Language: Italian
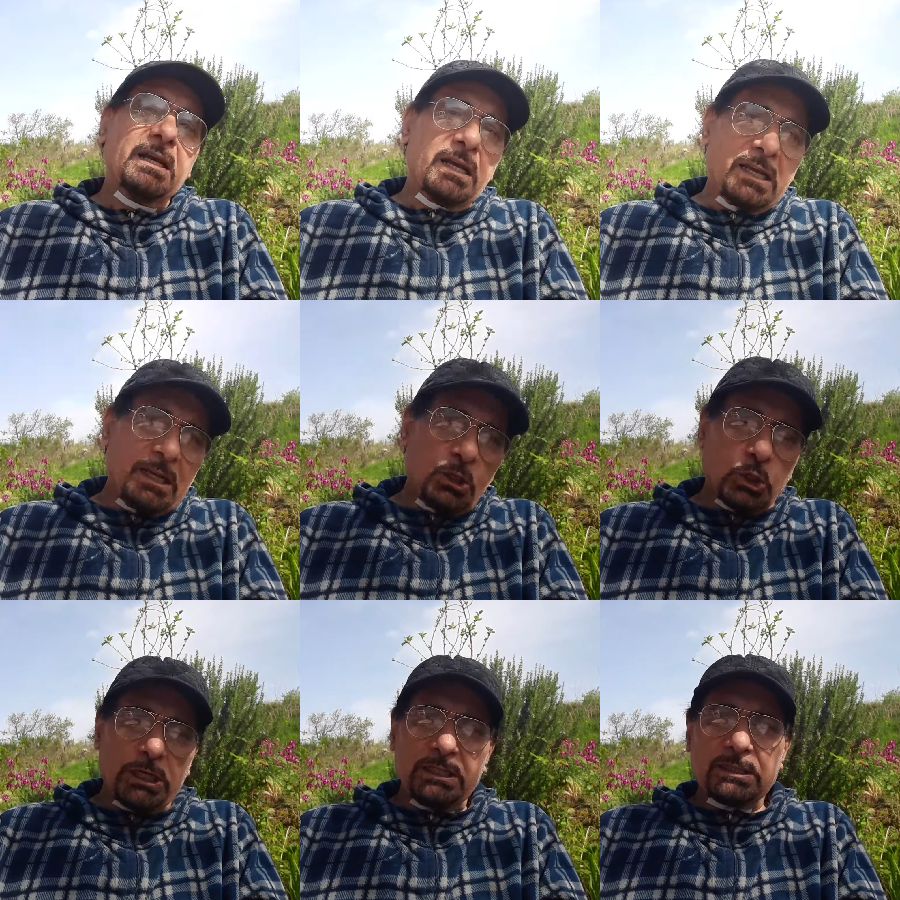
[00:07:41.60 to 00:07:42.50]
i
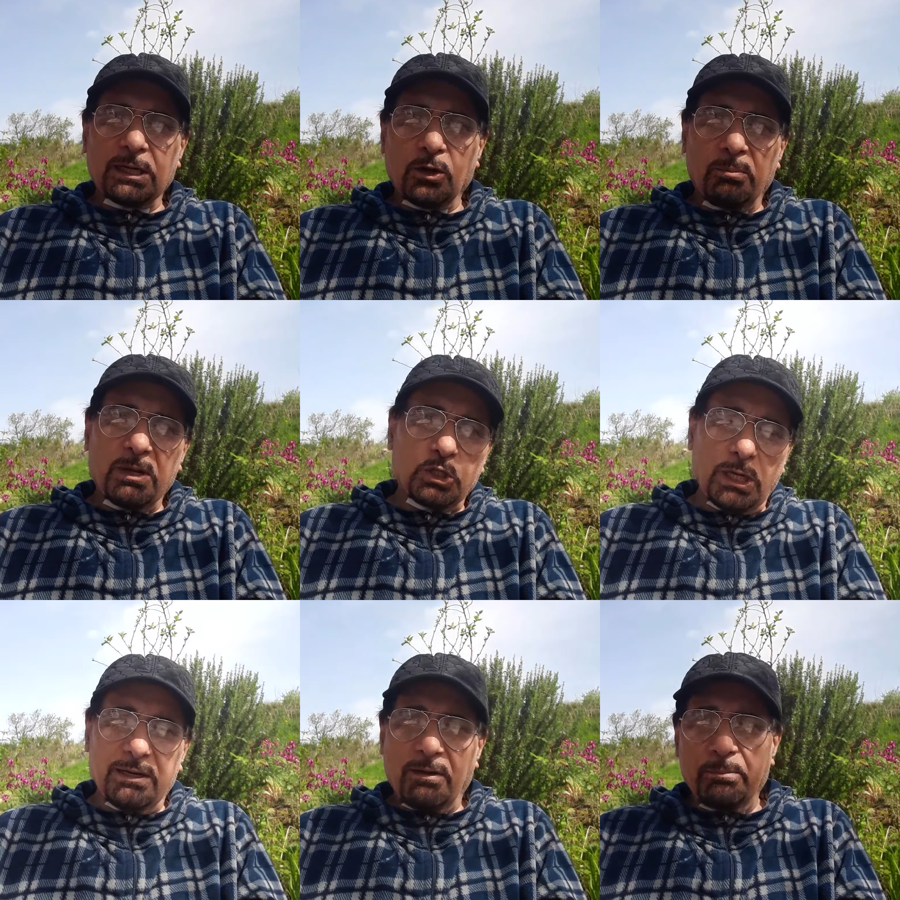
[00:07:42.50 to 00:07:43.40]
centri
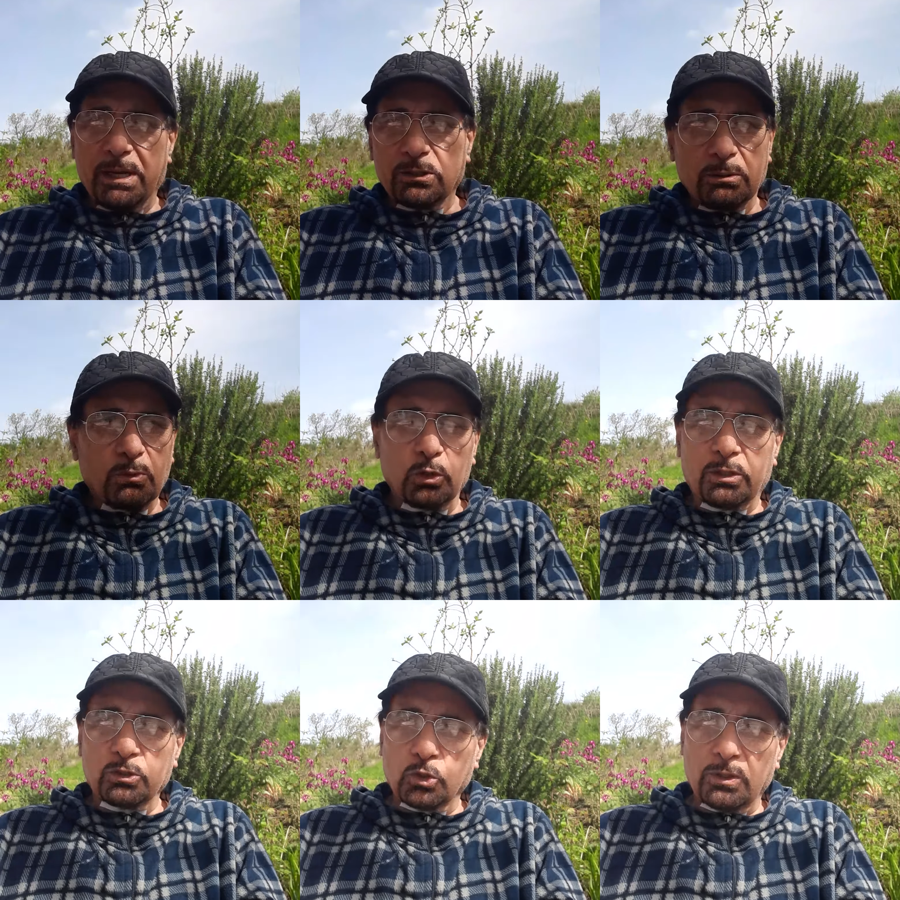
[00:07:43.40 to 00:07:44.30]
commerciali, vabbè,
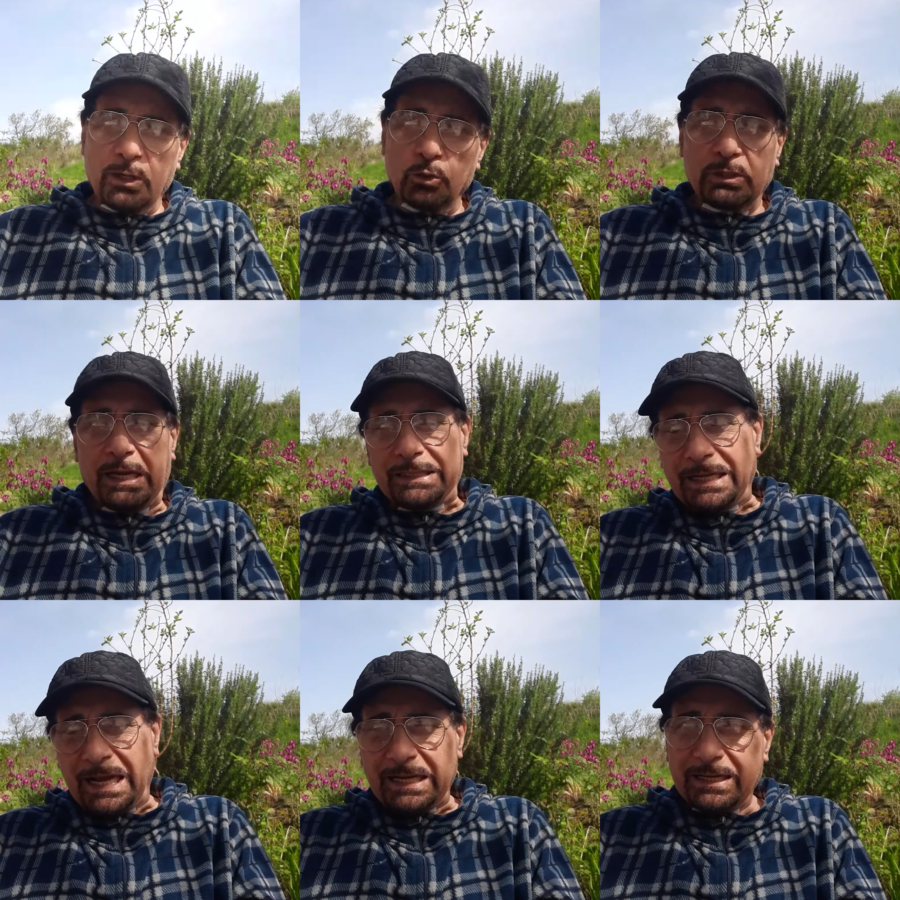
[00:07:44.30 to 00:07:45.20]
molti sono aiutati
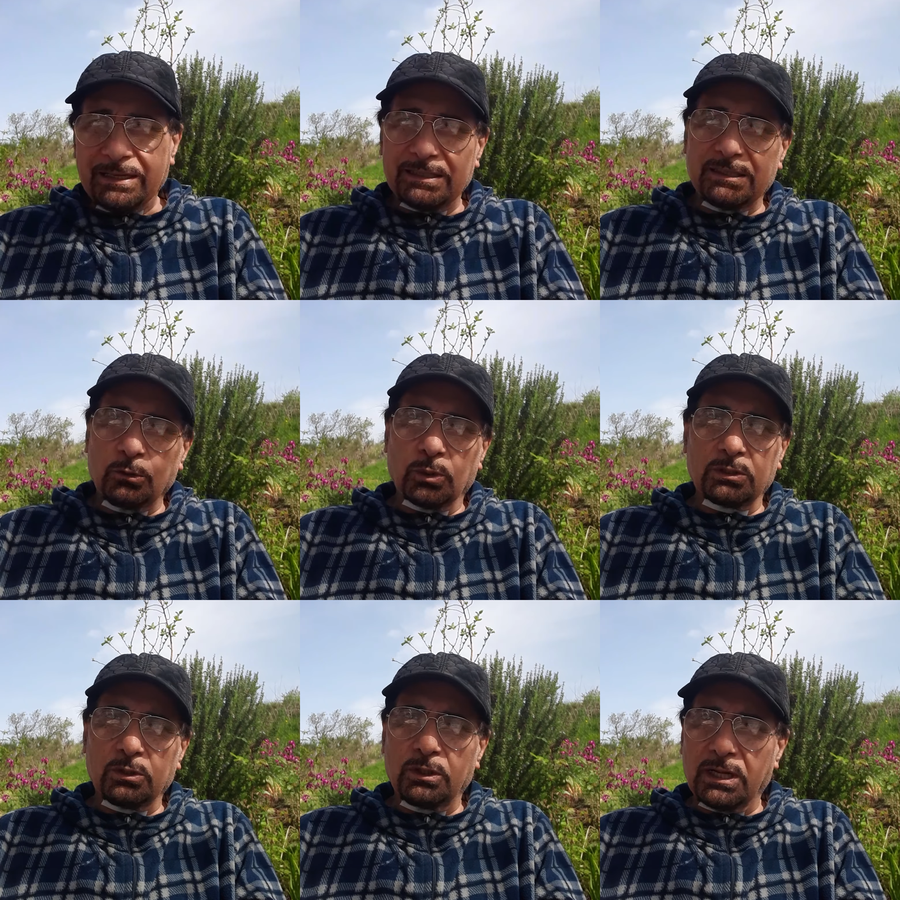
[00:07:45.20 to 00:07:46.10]
anche dalla
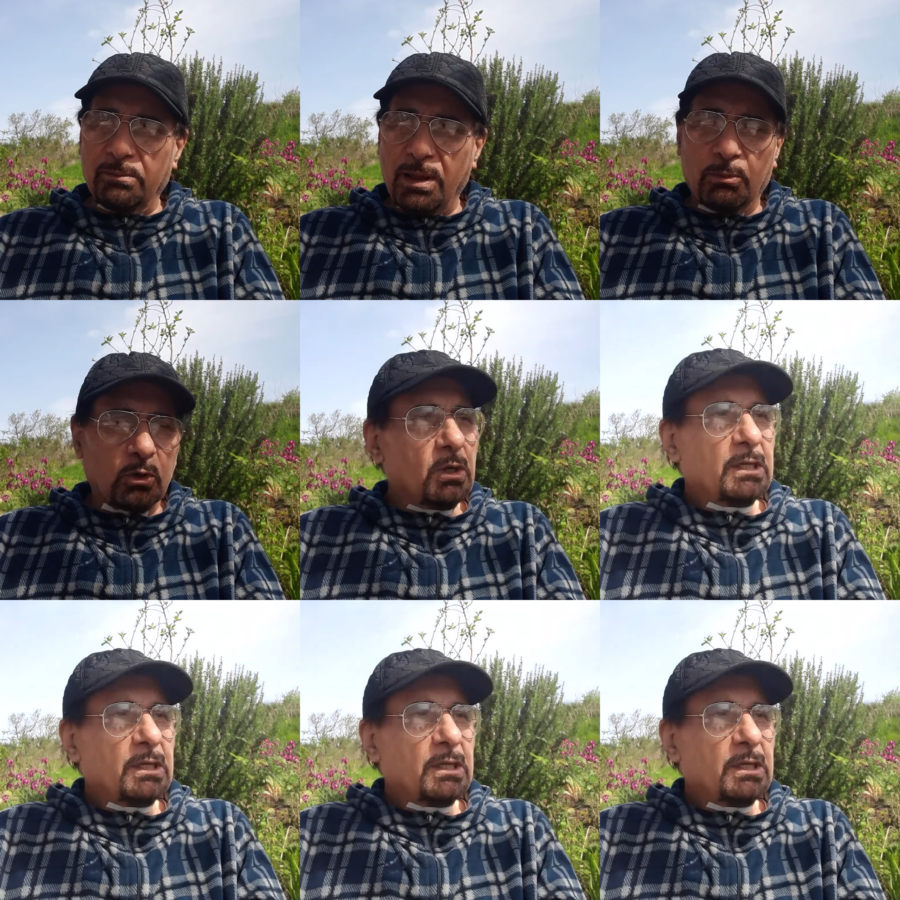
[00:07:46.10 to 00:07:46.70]
situazione che abbiamo